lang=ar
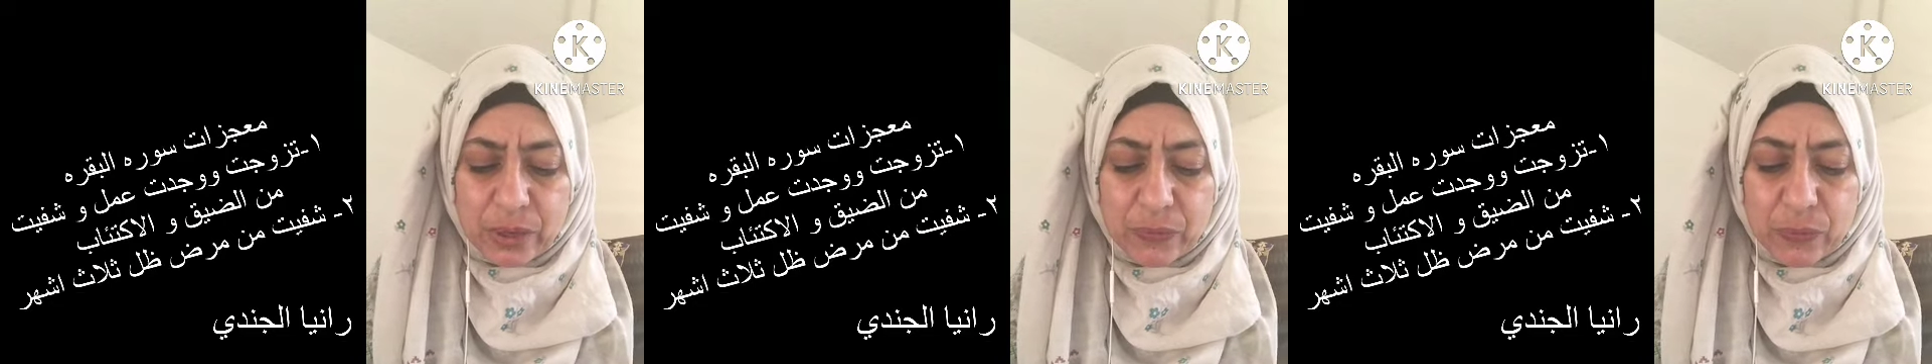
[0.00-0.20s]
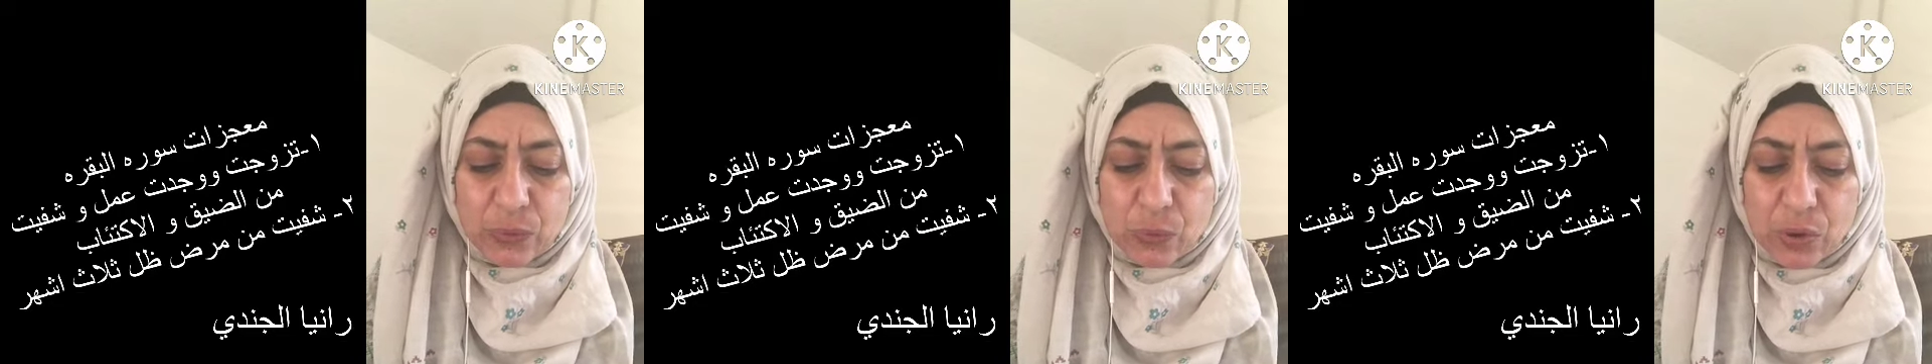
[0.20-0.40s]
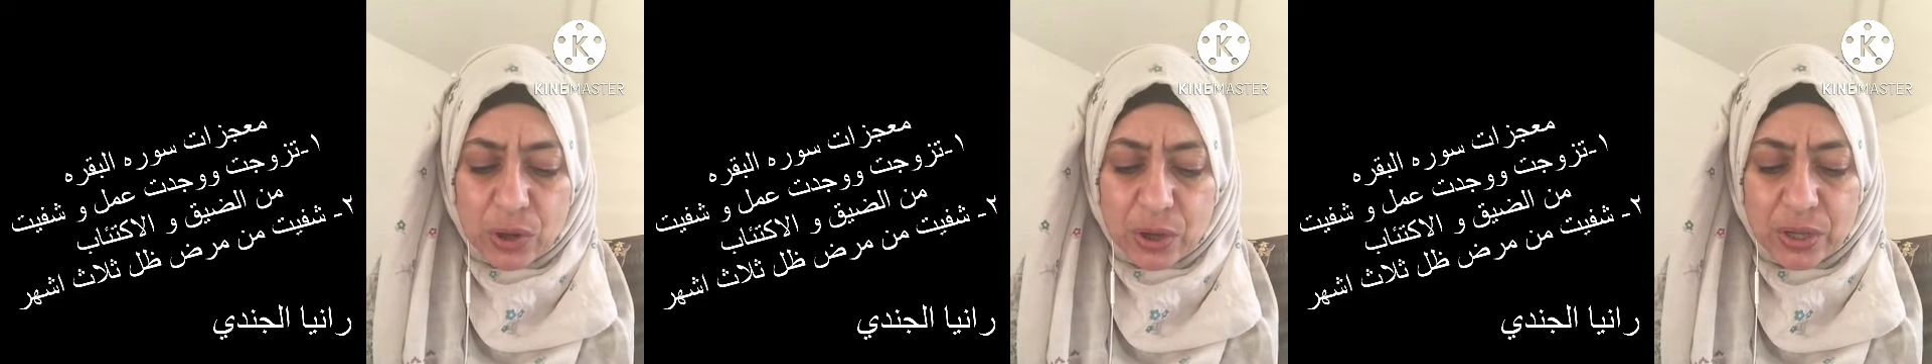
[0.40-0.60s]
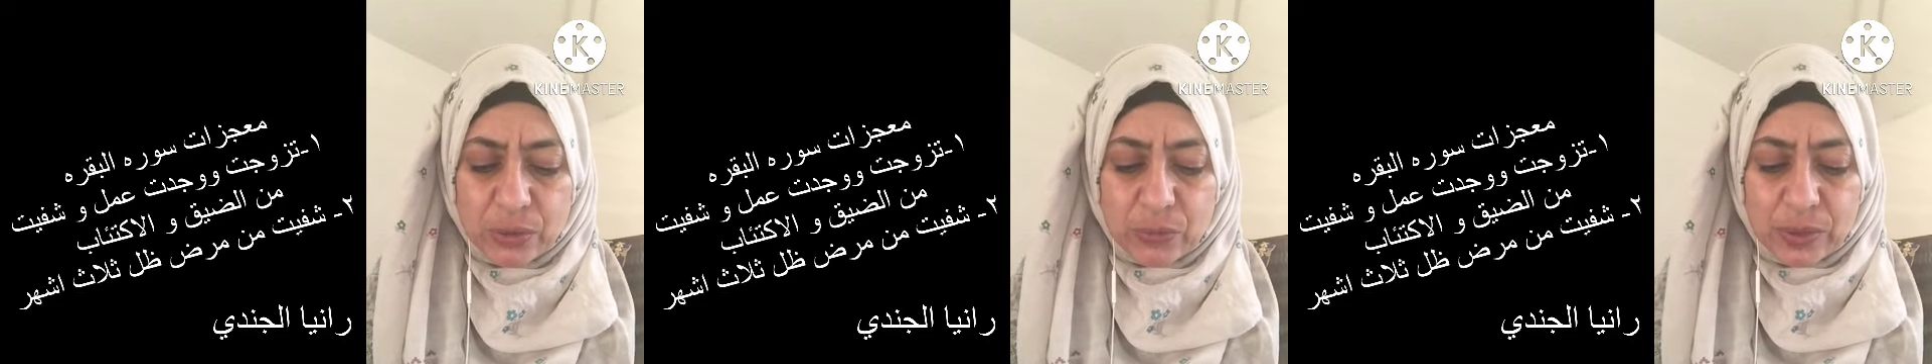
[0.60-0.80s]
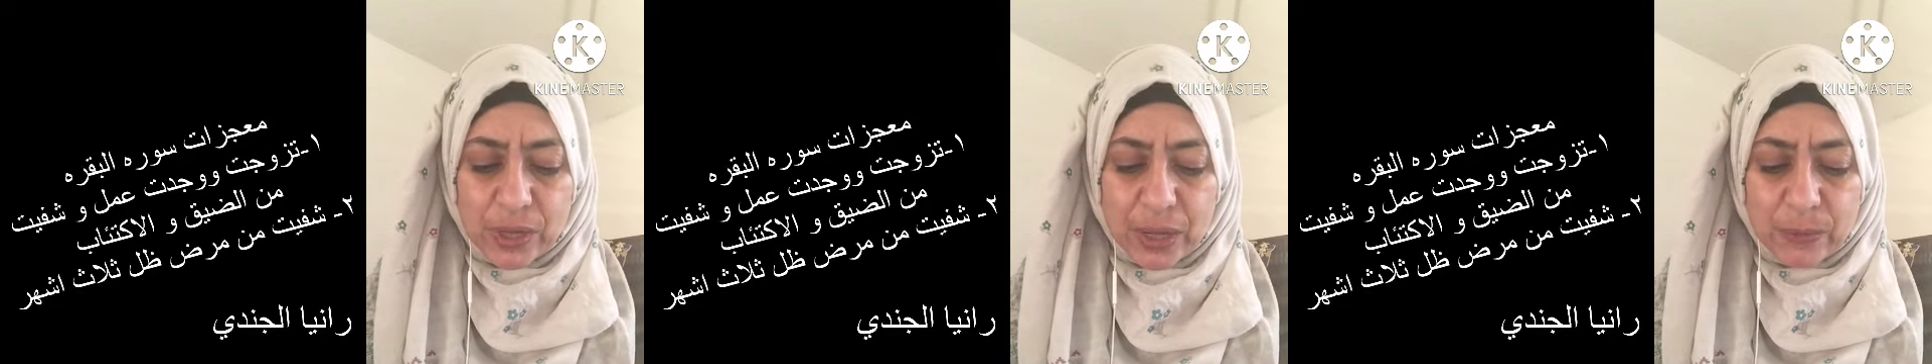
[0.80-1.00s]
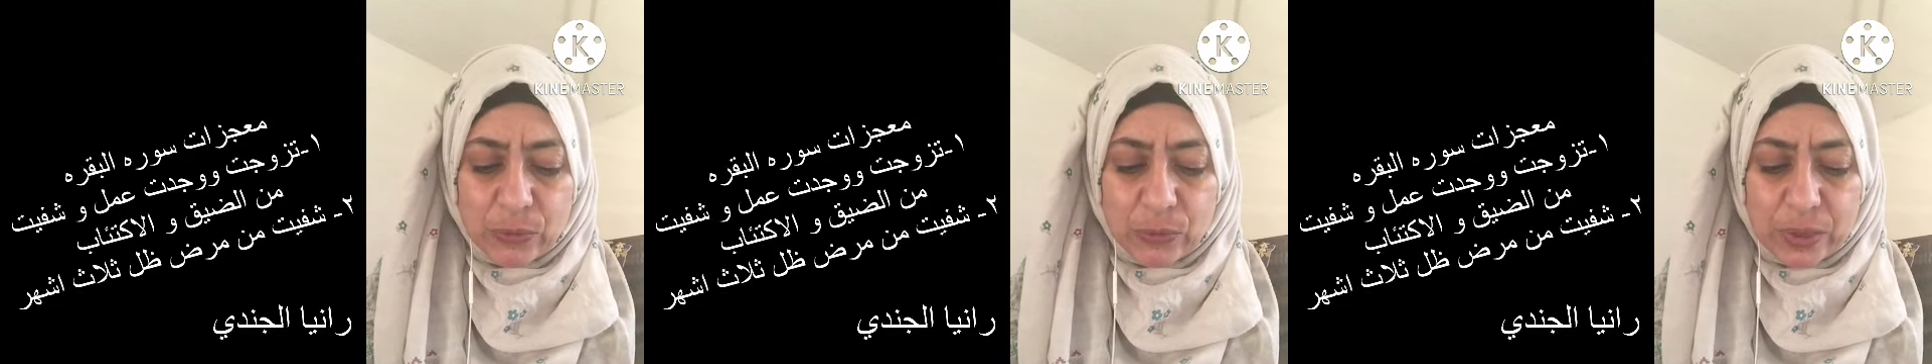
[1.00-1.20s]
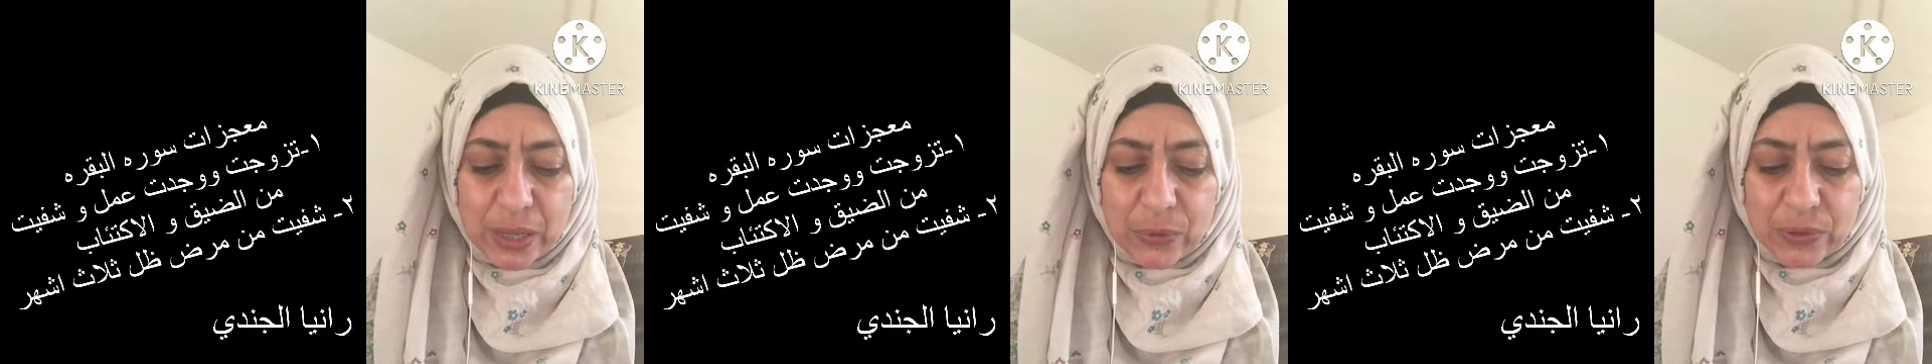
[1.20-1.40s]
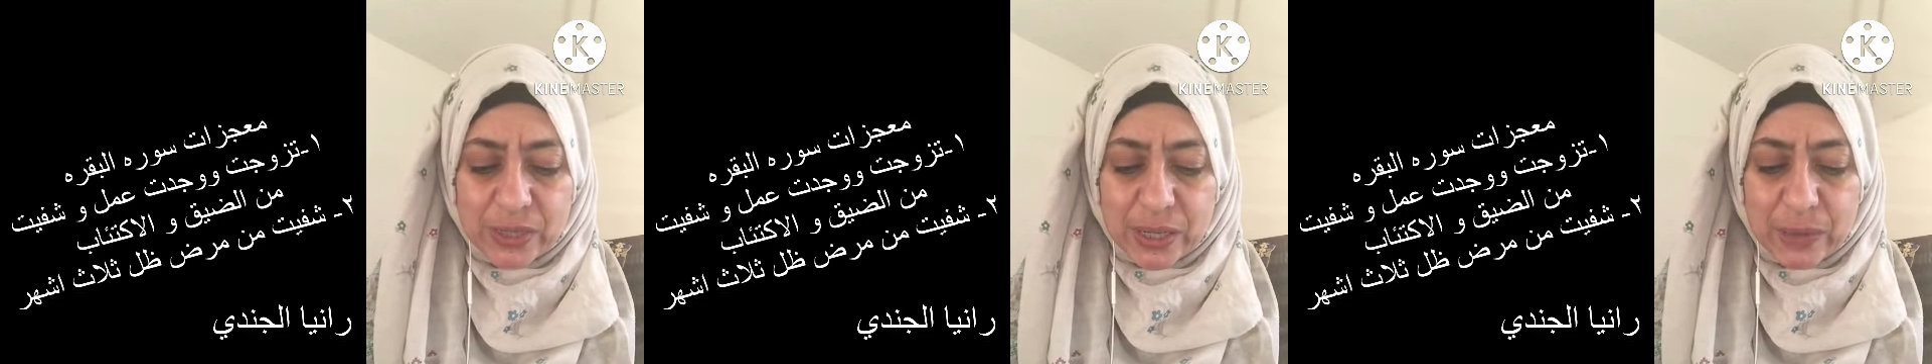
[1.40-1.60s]
فروقات والحمد
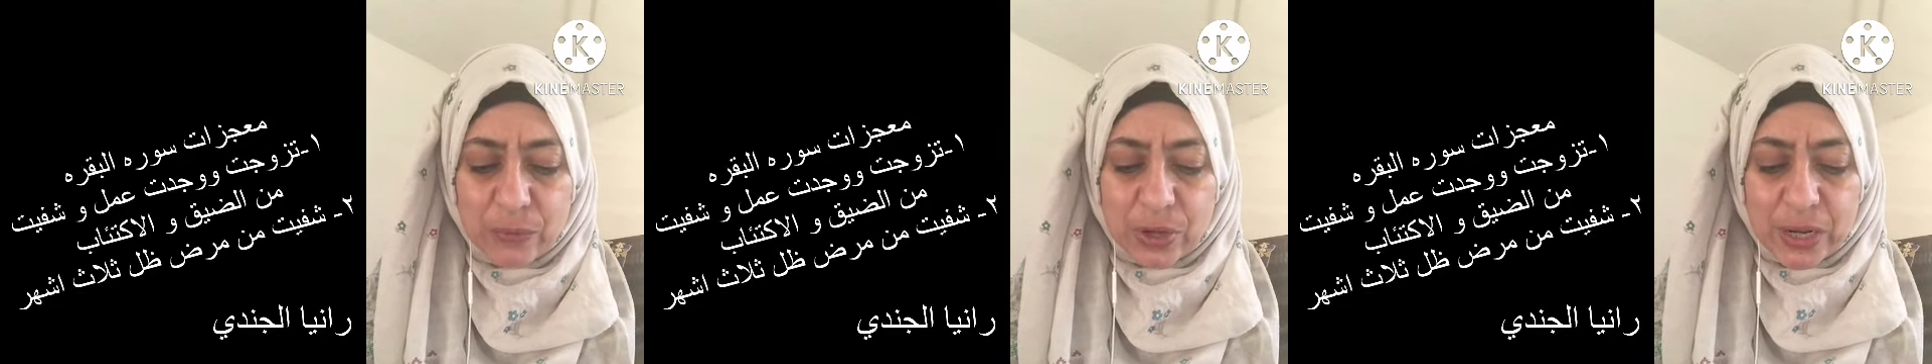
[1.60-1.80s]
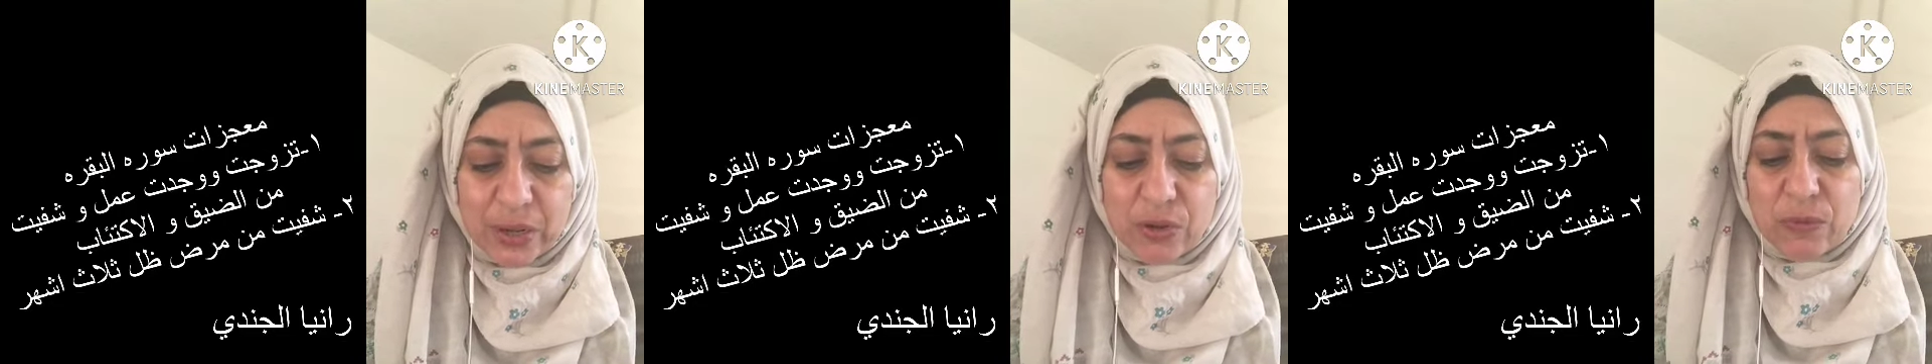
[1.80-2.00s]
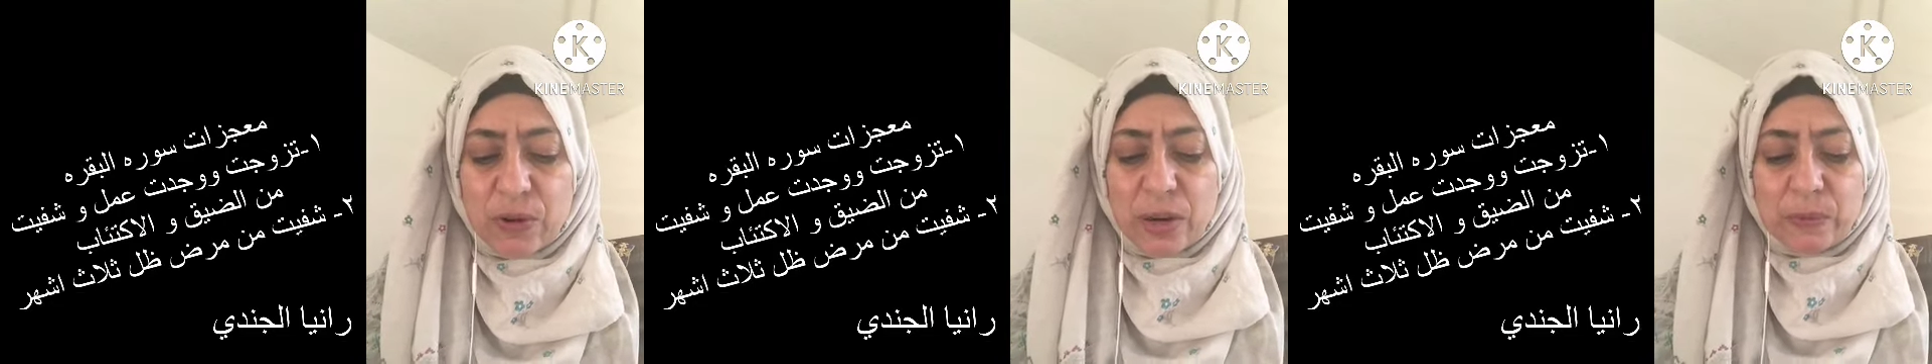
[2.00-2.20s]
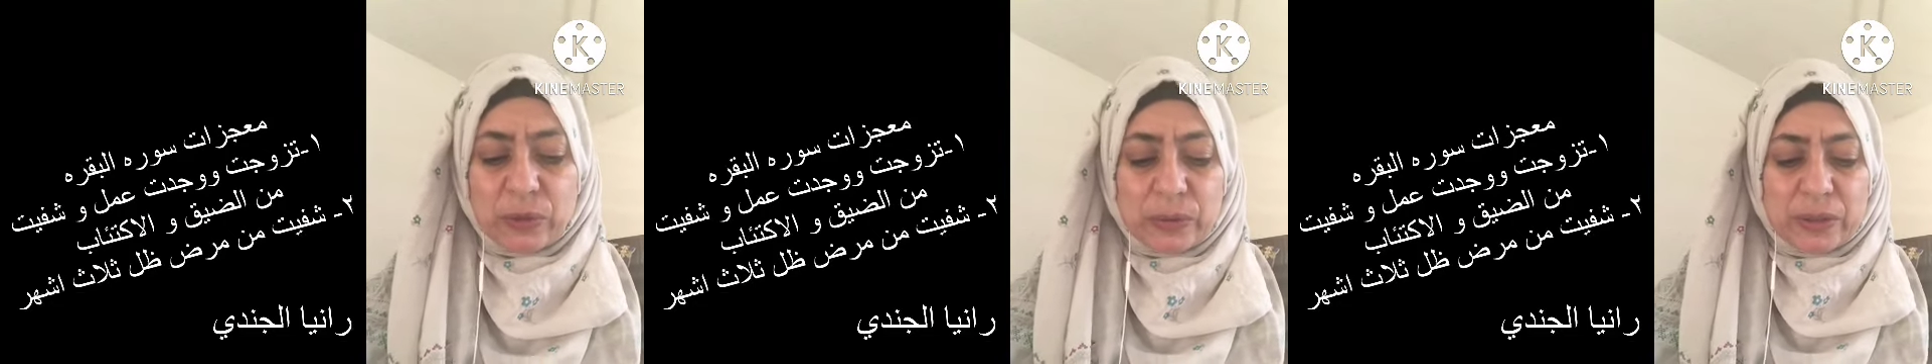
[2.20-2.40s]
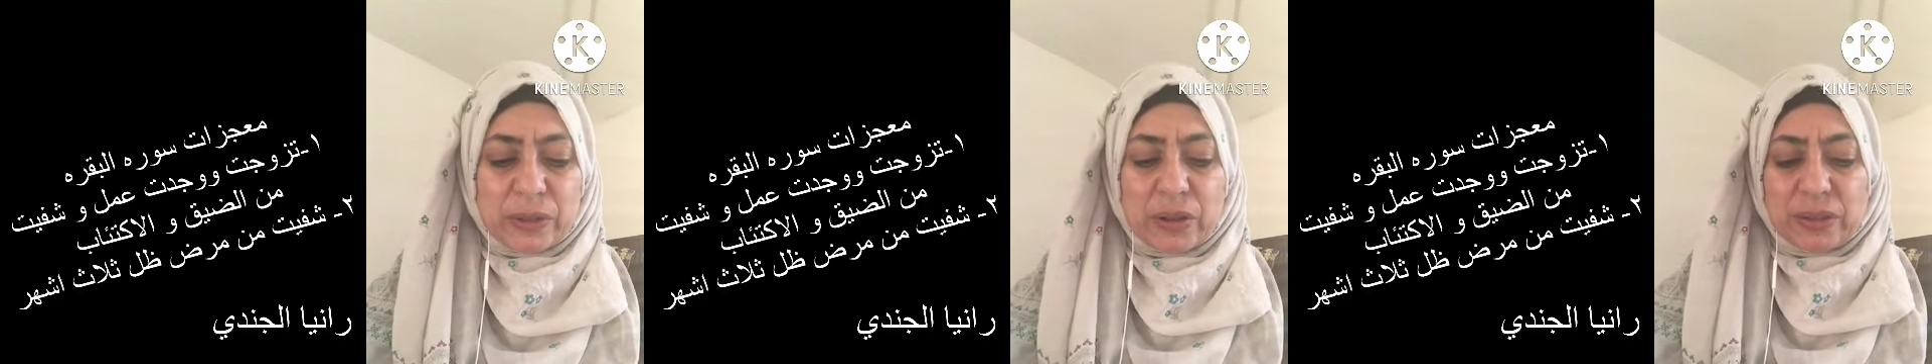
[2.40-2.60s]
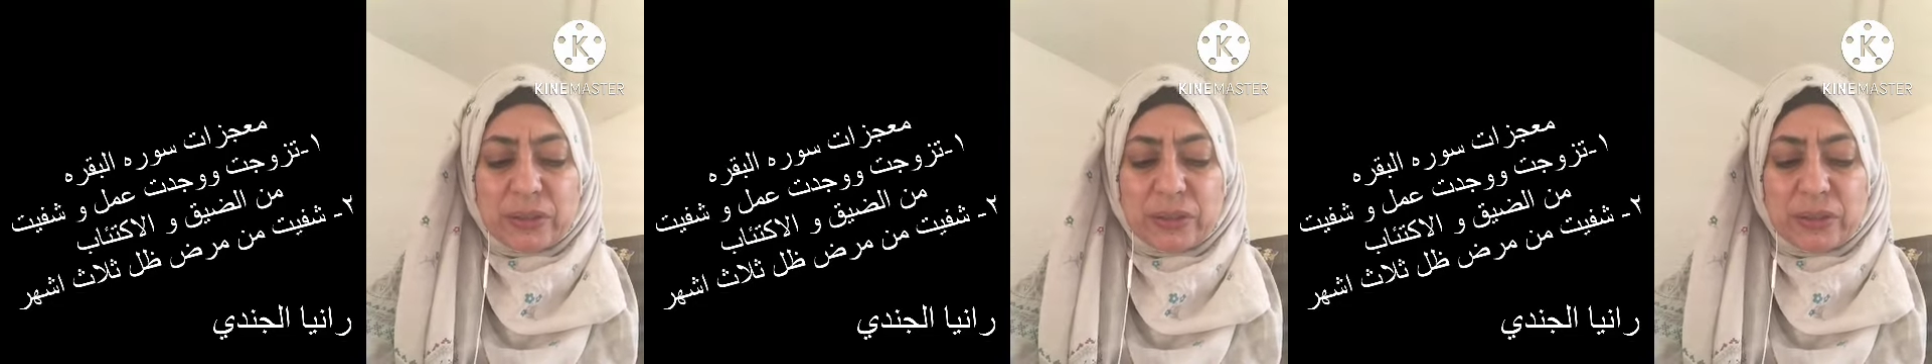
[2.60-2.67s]
لله والسلام عليكم ورحمه الله وبركاته